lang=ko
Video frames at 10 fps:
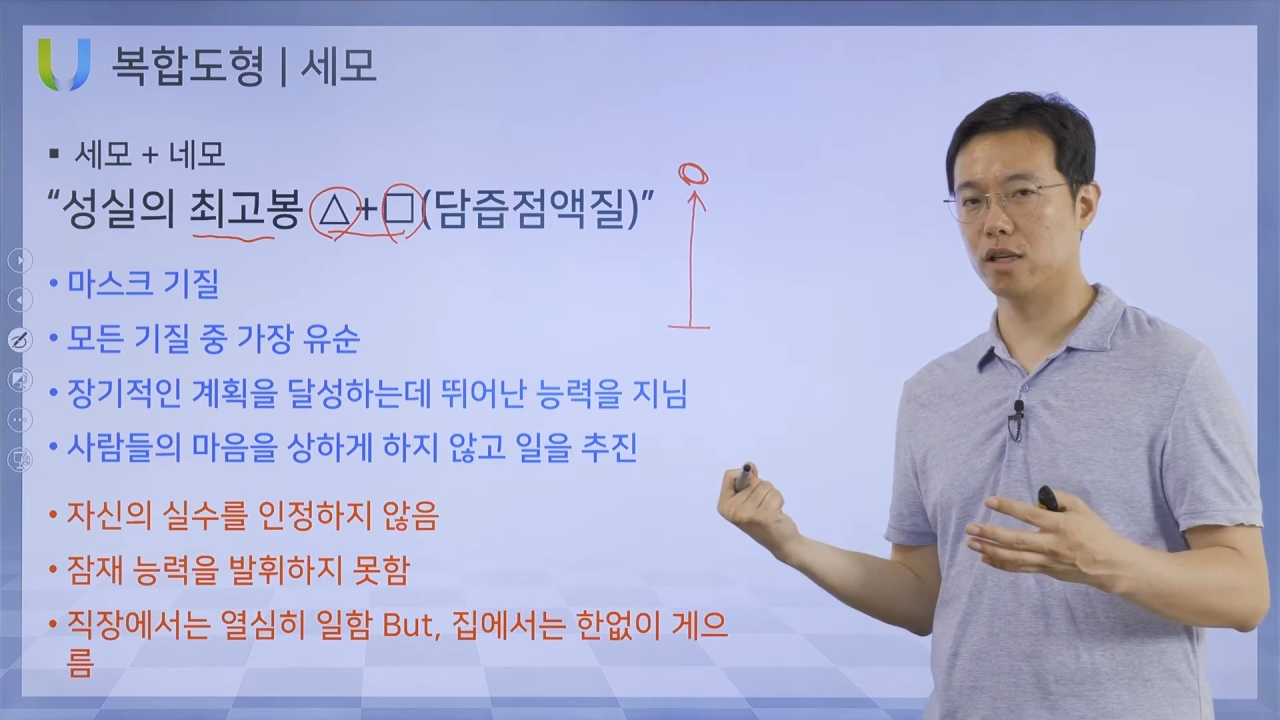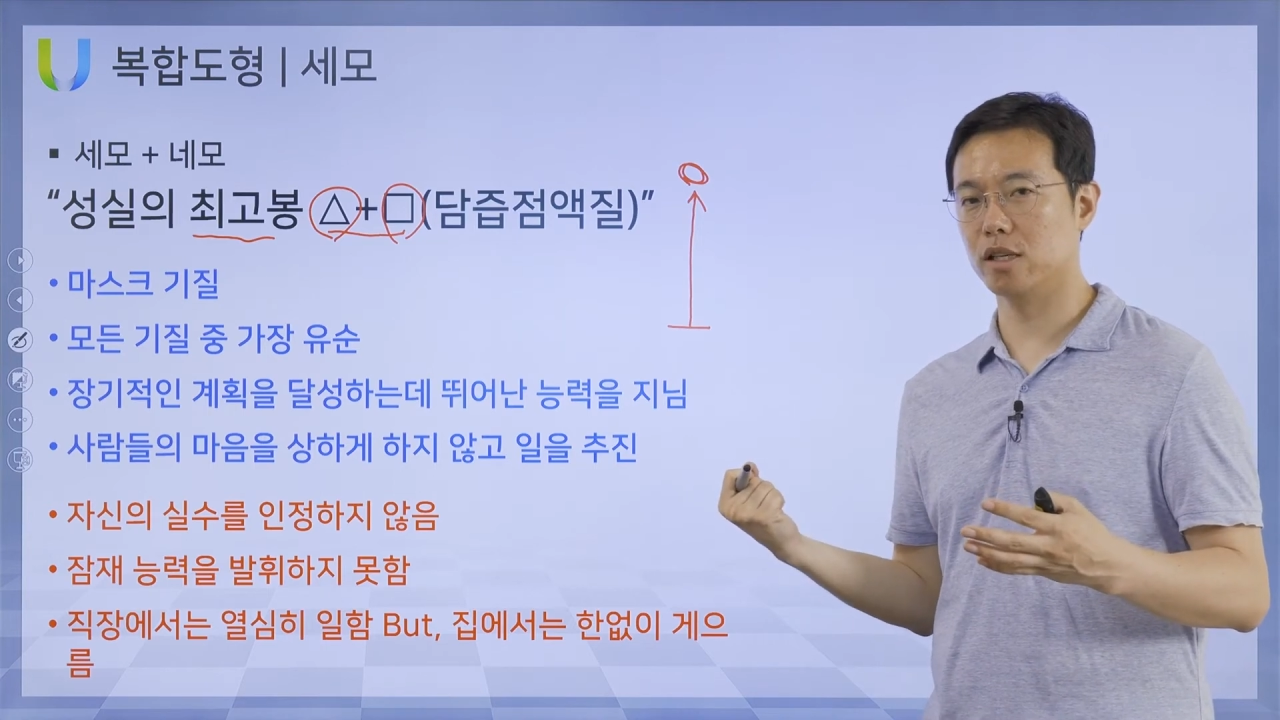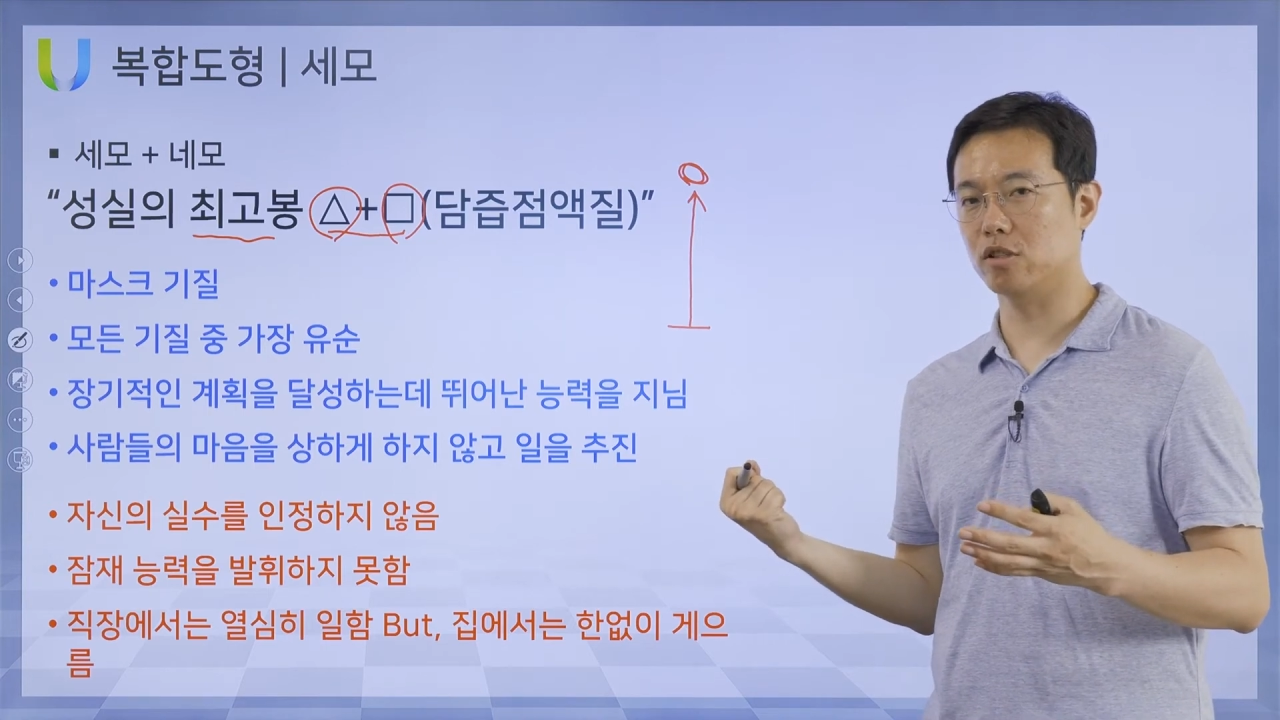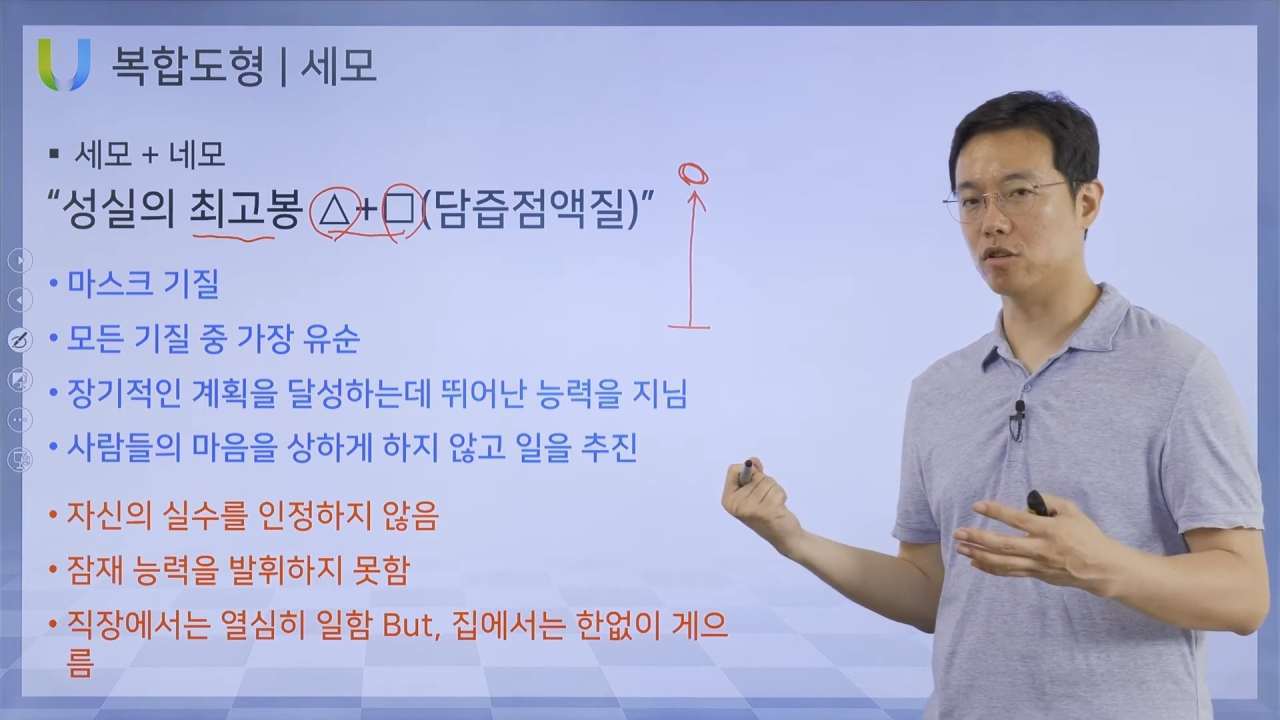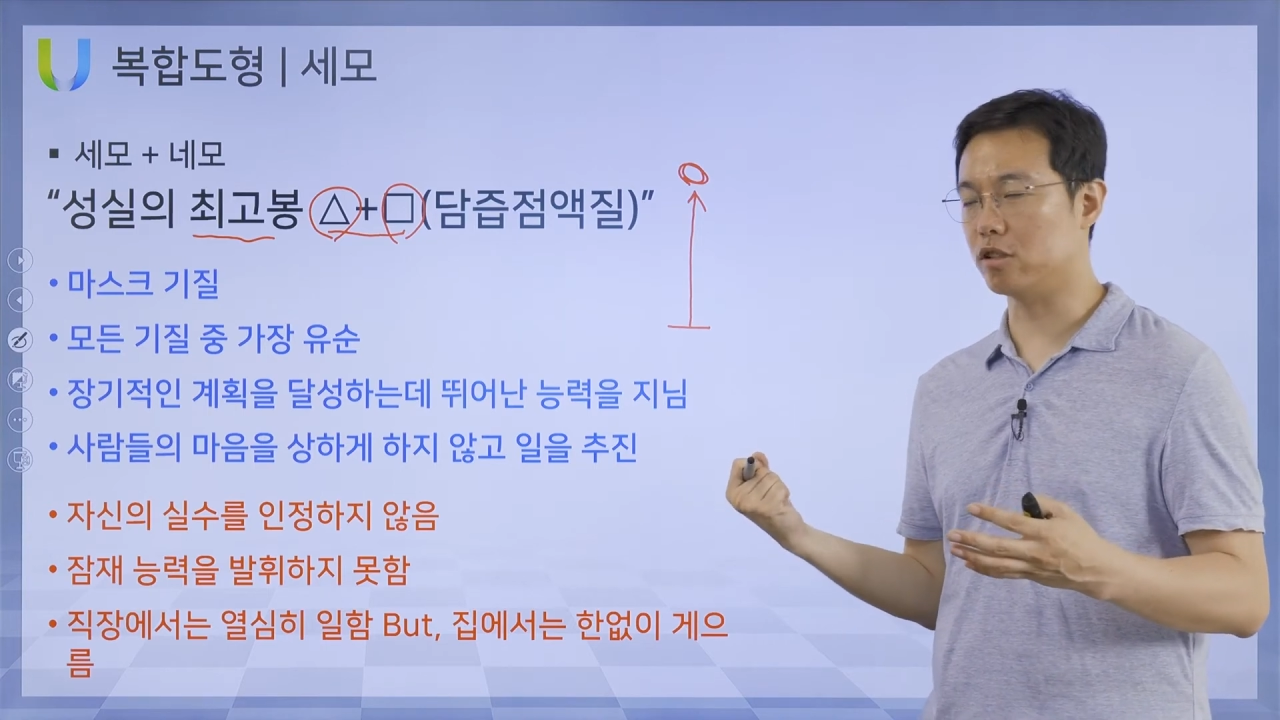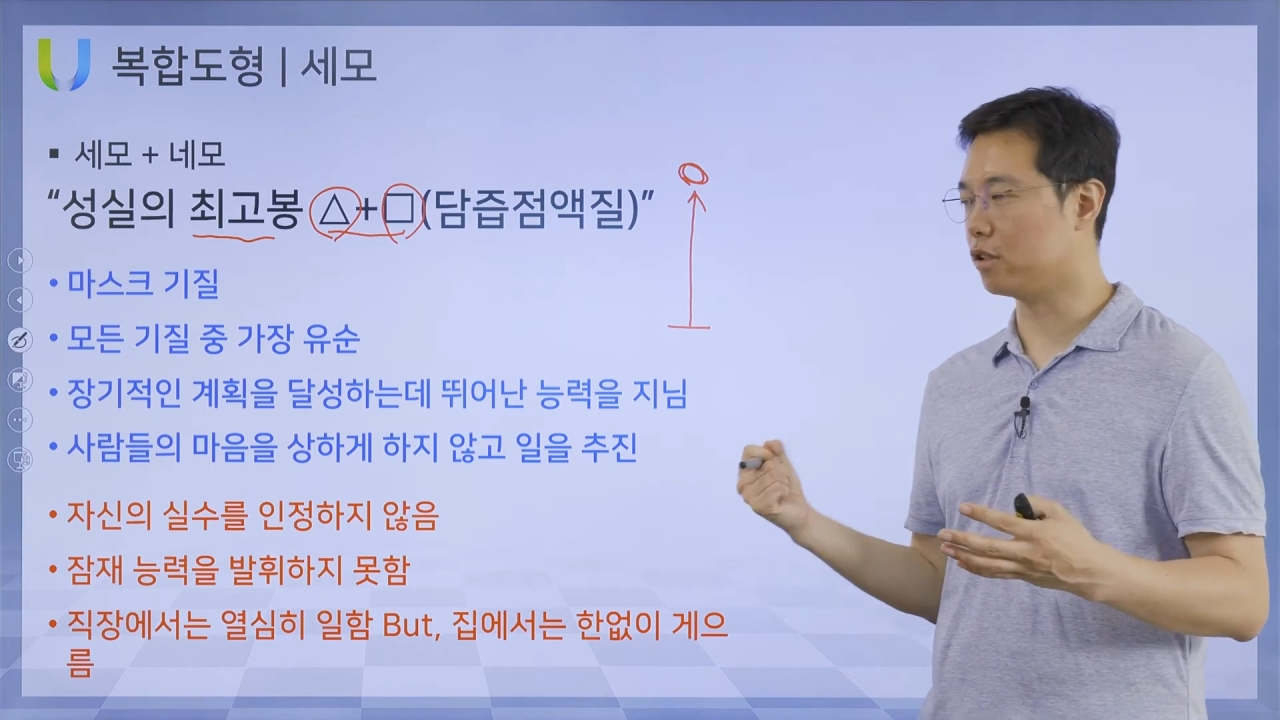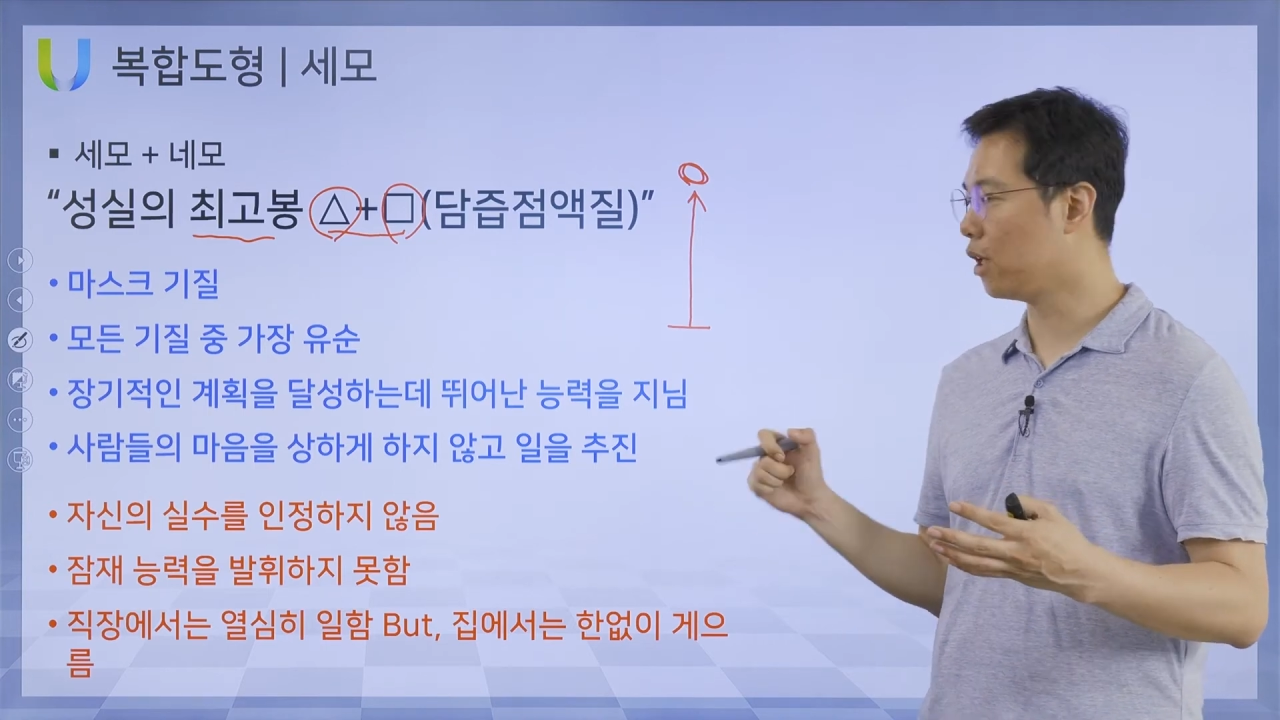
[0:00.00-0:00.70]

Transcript: 생각이 들었을